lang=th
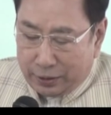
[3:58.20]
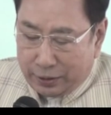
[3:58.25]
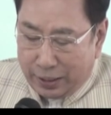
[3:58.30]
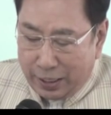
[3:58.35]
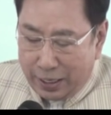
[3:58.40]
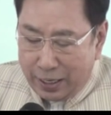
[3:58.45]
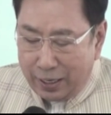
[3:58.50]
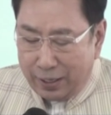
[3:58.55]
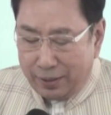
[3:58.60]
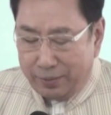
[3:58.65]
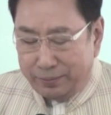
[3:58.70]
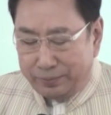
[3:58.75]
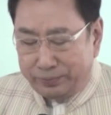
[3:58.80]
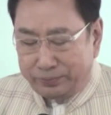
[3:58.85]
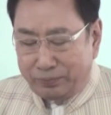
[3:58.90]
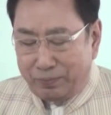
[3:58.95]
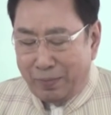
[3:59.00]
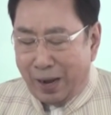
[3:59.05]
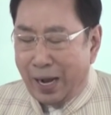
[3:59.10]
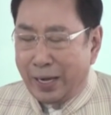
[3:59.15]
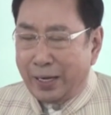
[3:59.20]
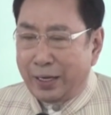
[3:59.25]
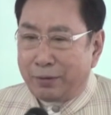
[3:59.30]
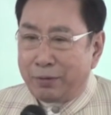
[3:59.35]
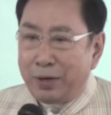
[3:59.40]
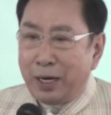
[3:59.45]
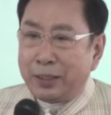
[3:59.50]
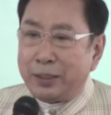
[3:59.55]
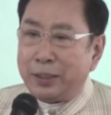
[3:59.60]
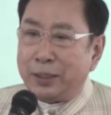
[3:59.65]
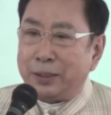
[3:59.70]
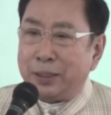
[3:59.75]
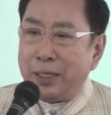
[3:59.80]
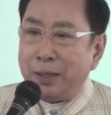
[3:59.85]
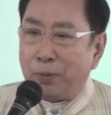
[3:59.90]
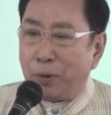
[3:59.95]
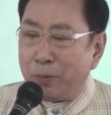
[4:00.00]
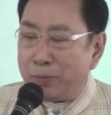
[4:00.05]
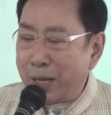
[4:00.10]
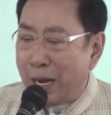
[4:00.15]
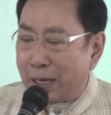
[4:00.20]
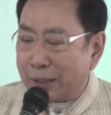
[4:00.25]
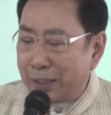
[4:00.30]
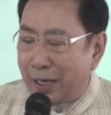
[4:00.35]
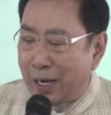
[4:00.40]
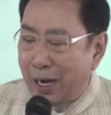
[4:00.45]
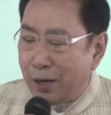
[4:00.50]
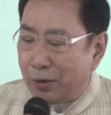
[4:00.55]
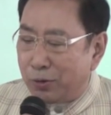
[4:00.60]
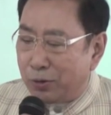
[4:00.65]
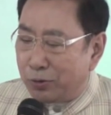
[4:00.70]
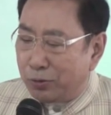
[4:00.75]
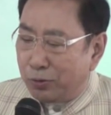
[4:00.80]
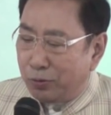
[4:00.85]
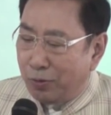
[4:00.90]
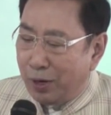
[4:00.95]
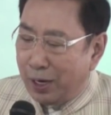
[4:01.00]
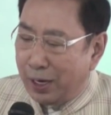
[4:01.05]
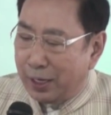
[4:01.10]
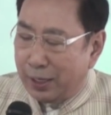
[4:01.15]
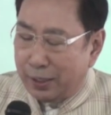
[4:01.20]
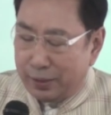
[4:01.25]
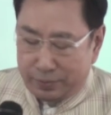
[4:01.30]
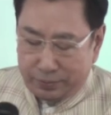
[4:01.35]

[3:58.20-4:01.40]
ทีนี้มาอีกเรื่องหนึ่งที่ผมอยากจะเล่าว่า